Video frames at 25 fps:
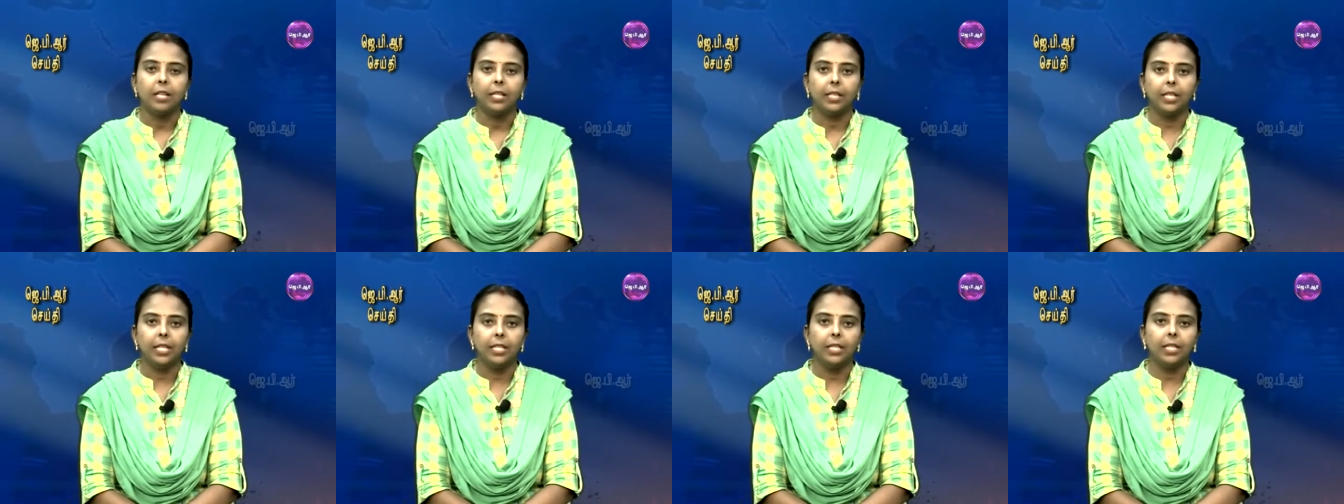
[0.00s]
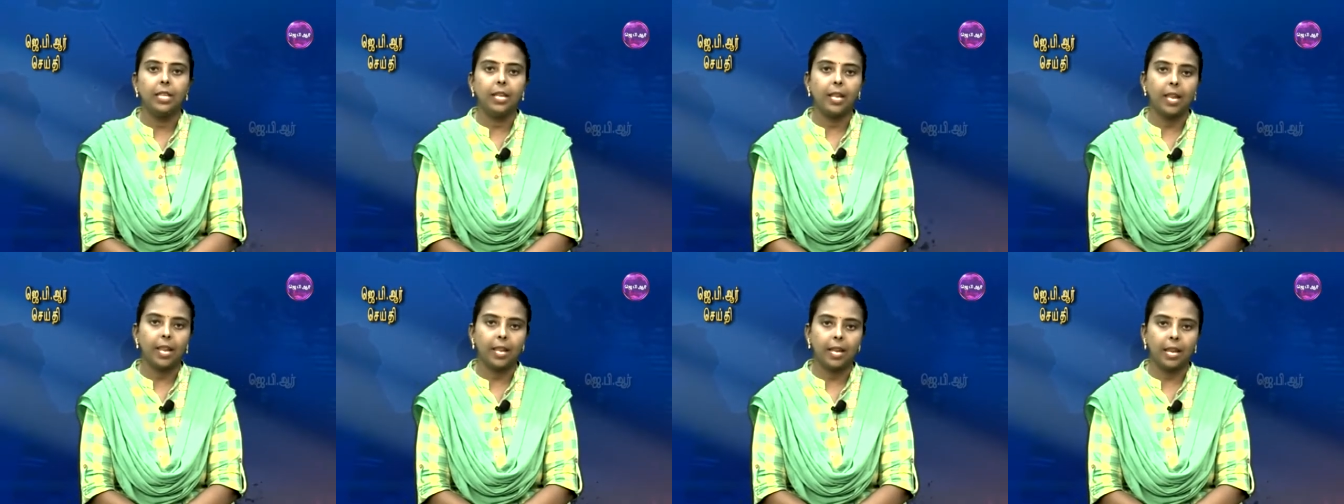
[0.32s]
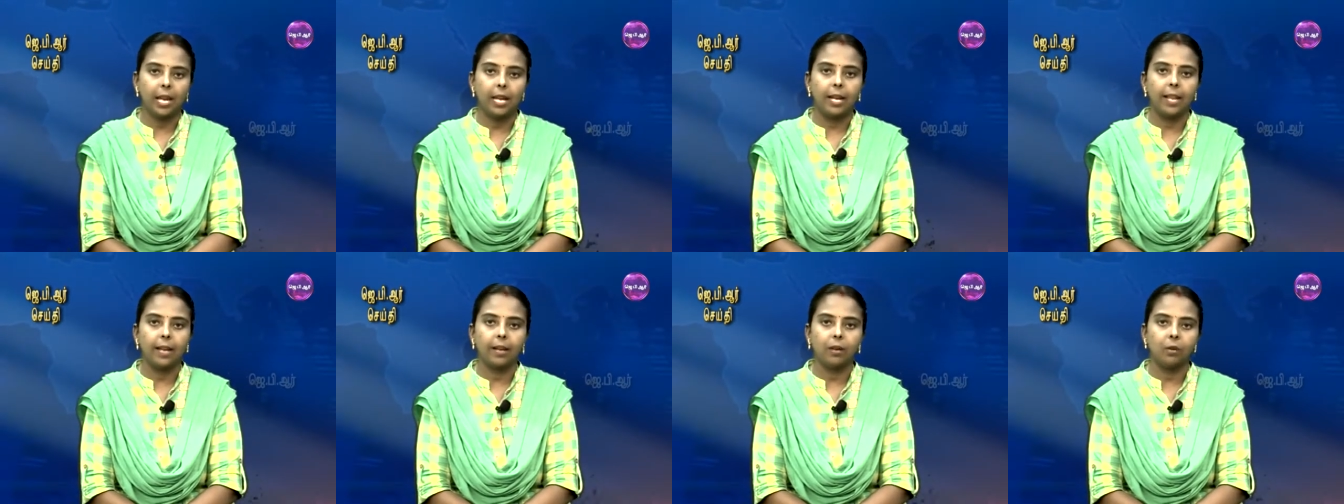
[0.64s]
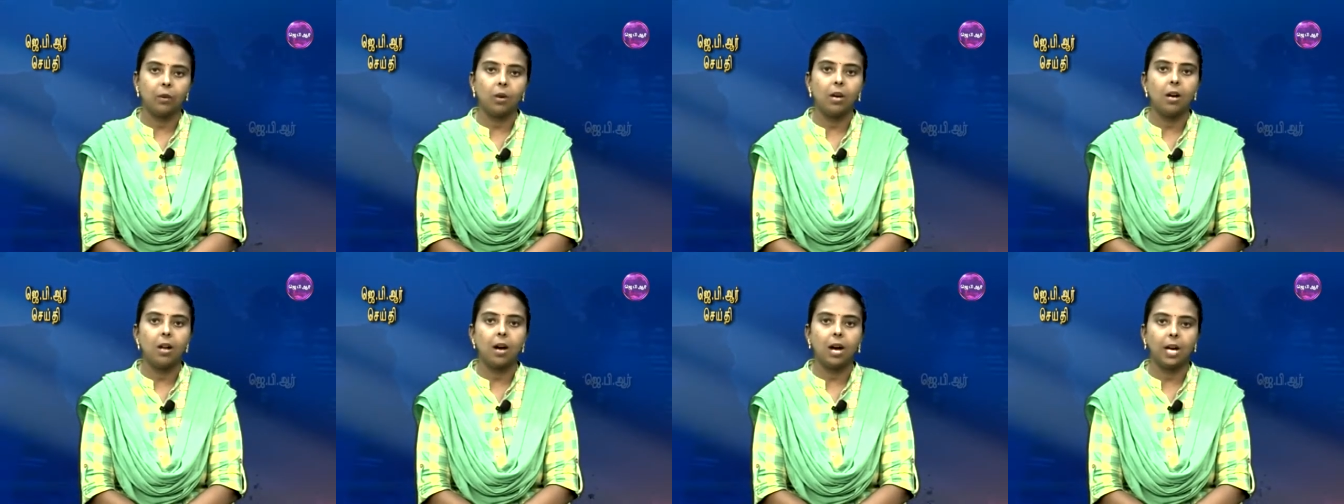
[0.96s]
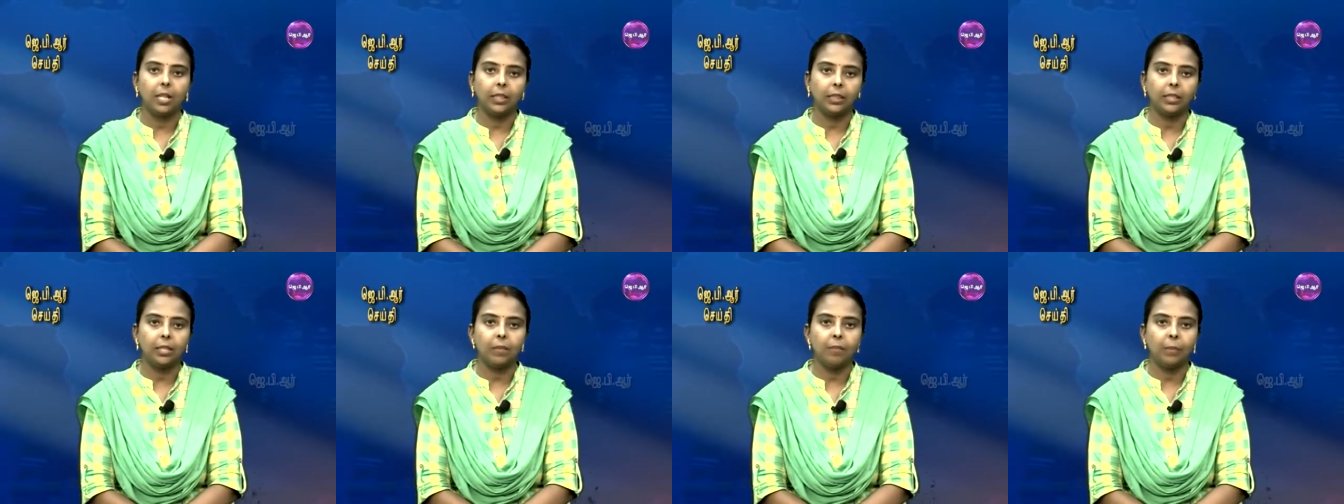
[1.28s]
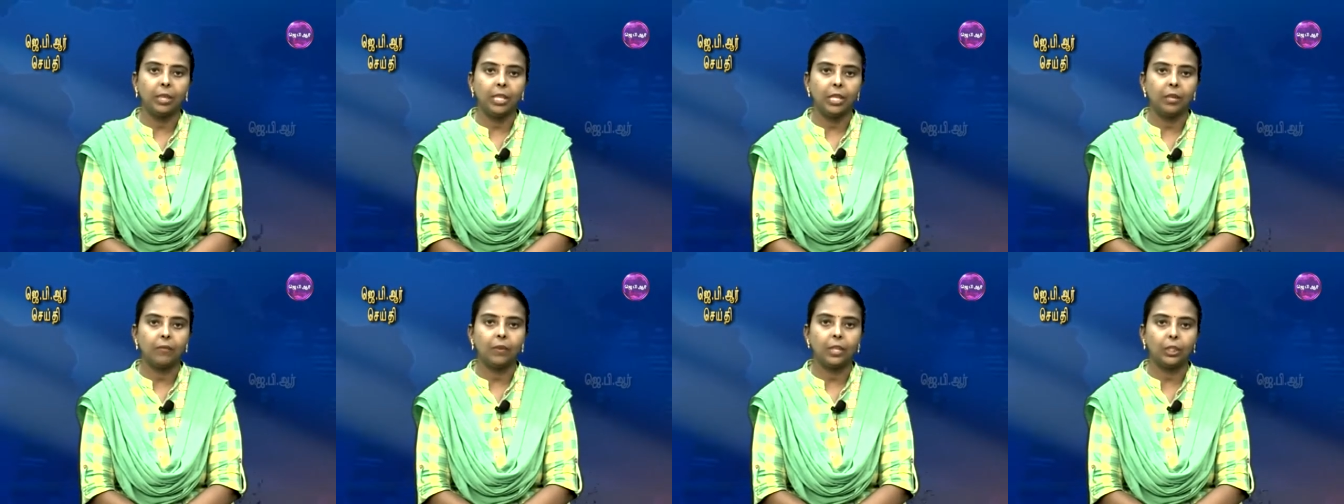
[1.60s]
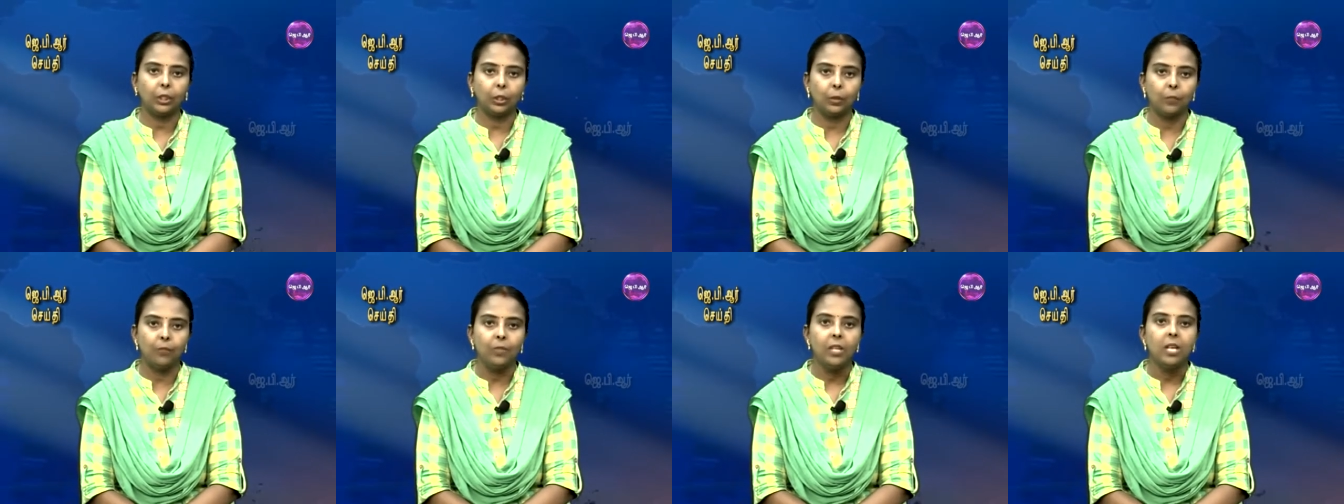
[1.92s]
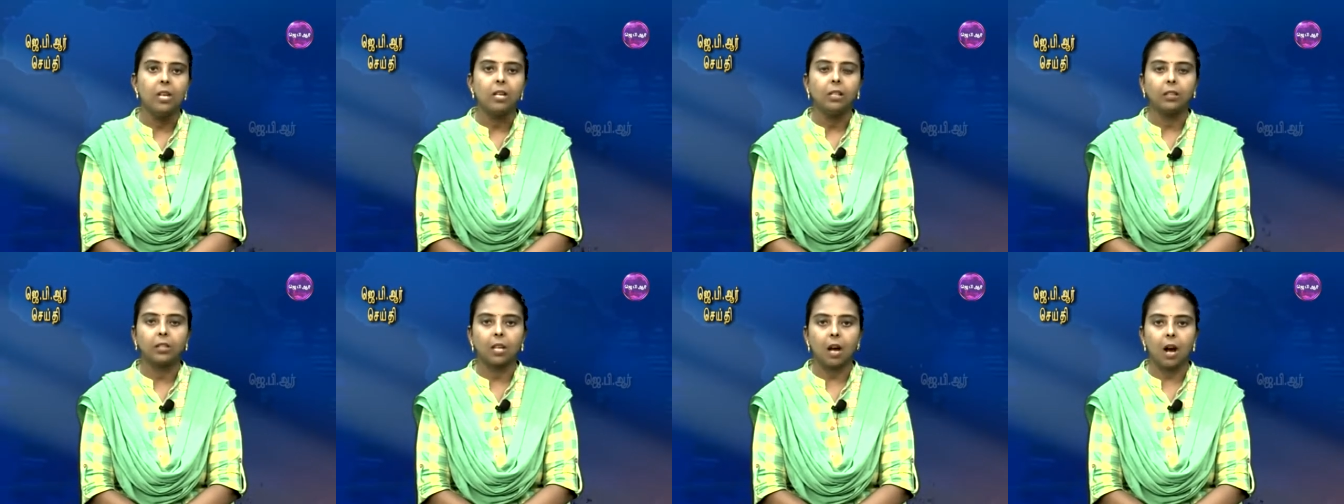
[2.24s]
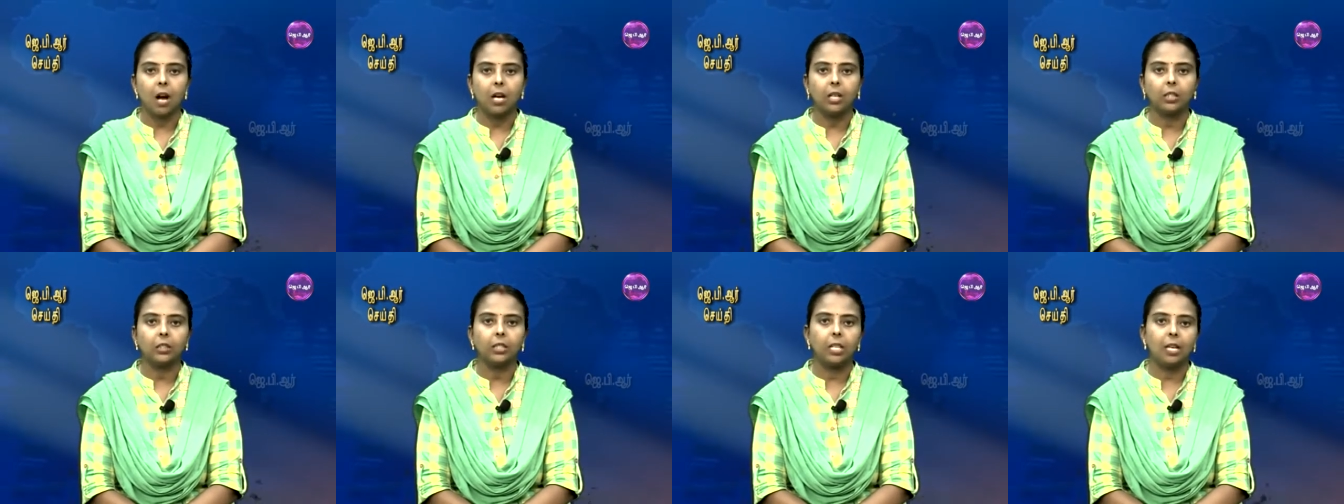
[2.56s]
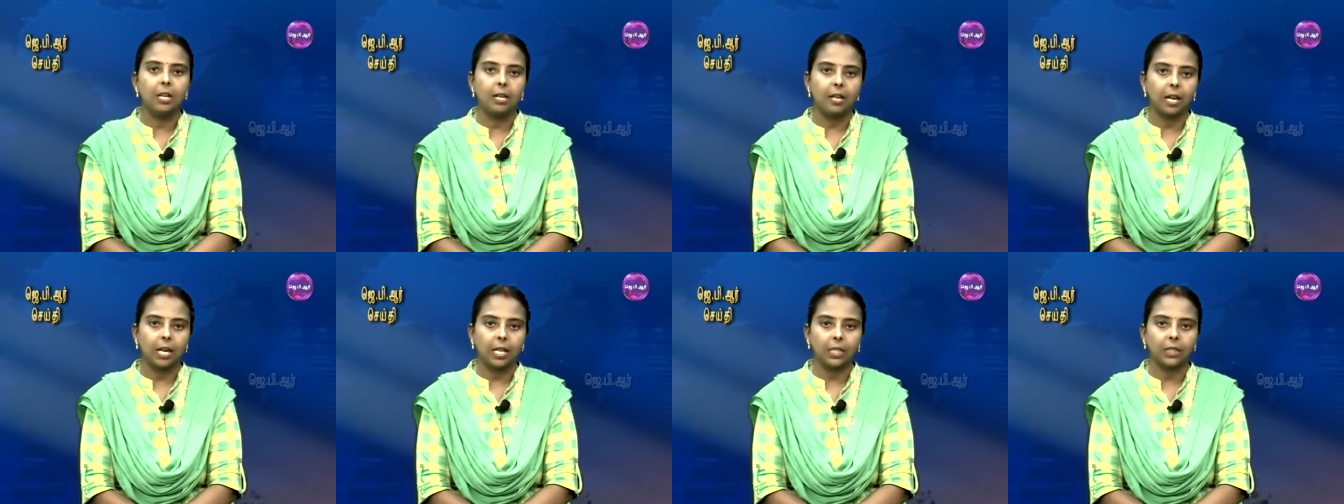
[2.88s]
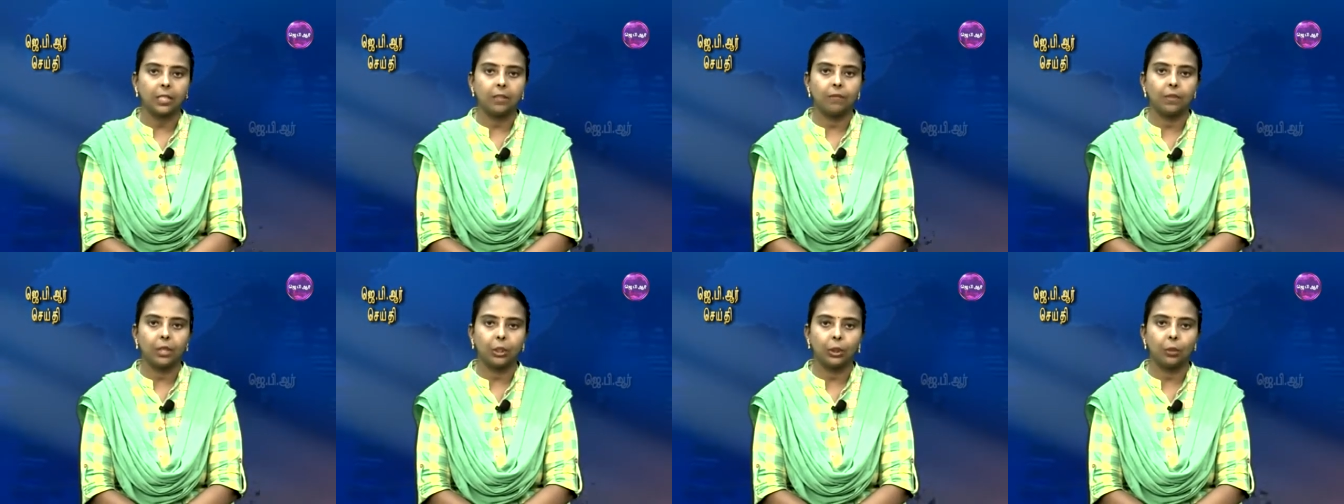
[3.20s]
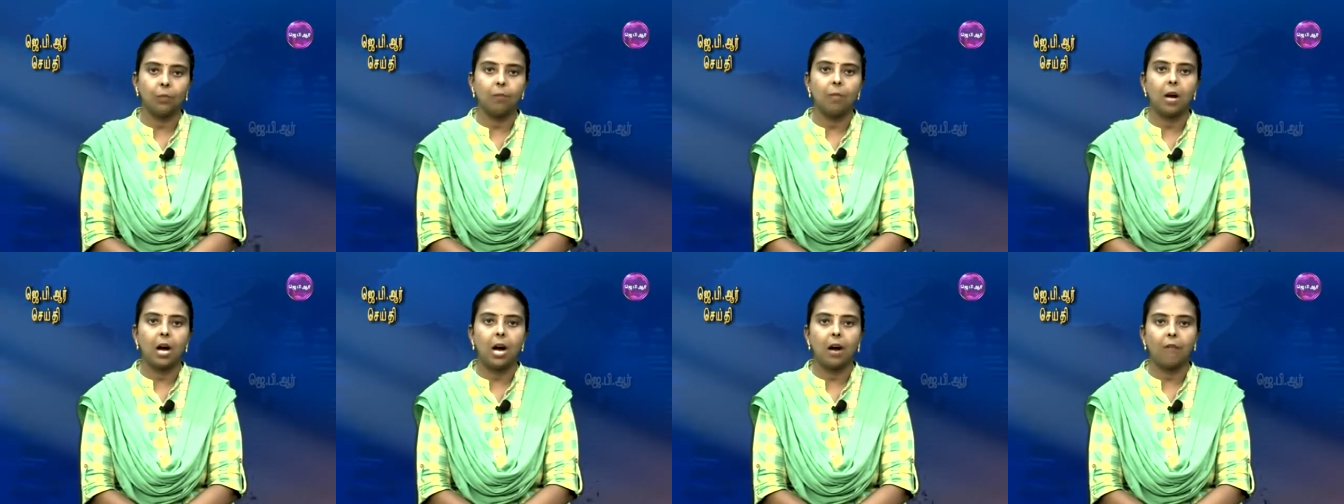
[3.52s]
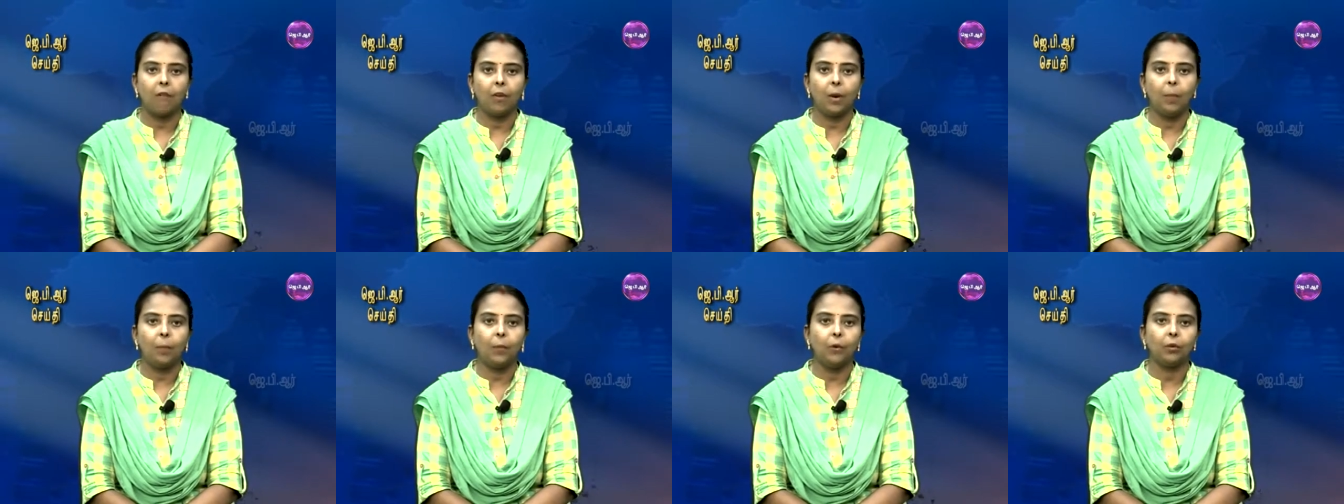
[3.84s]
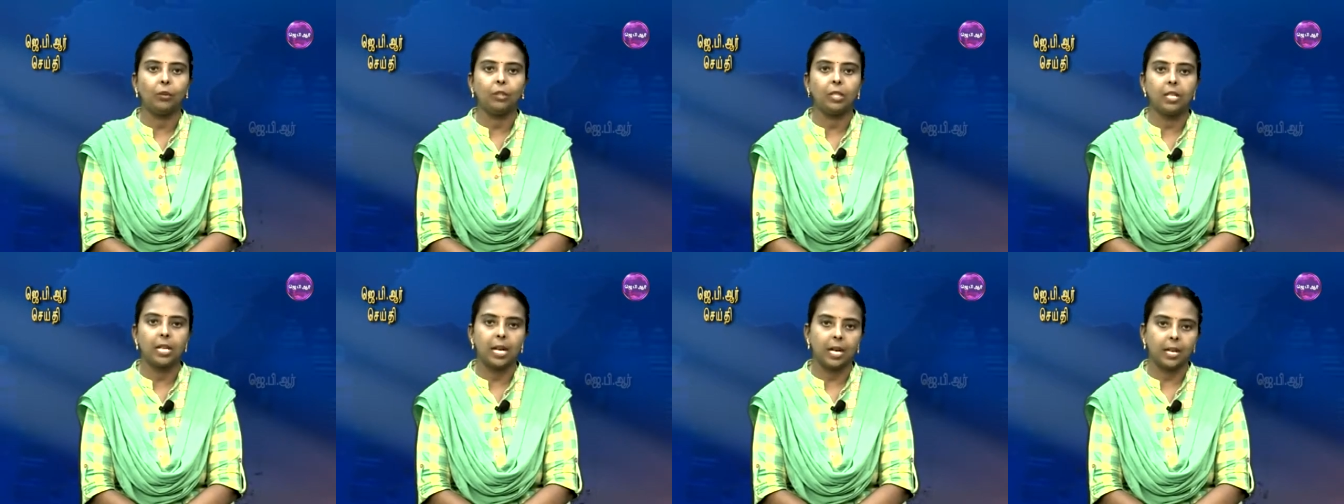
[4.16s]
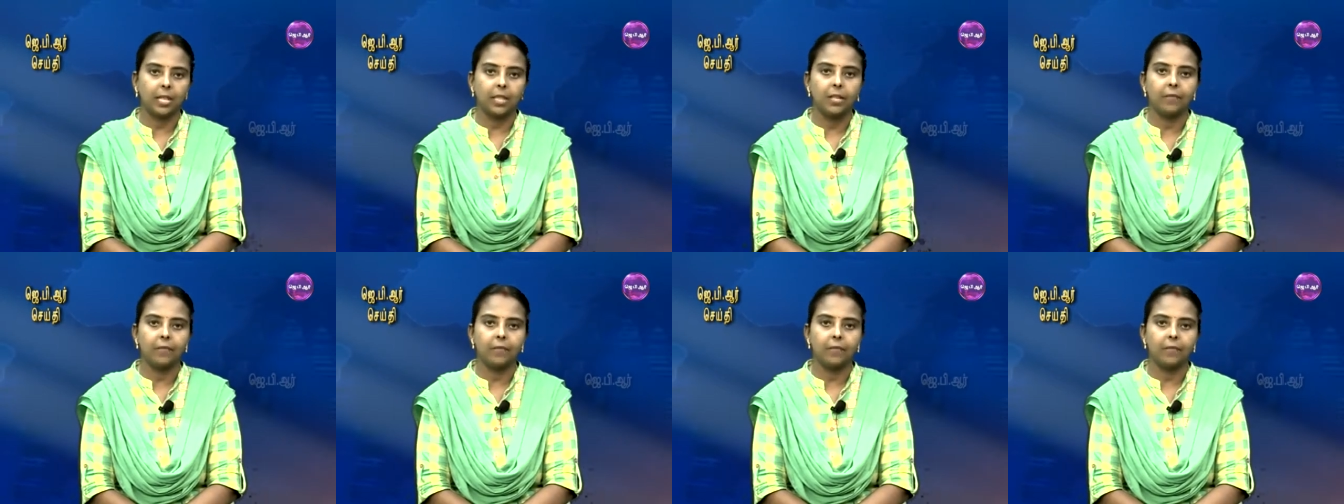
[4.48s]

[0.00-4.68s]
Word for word: இந்திய எல்லைக்குள் அத்துமீறுவதும் தாக்குதல் நடத்துவதும் அவ்வப்போது நடந்து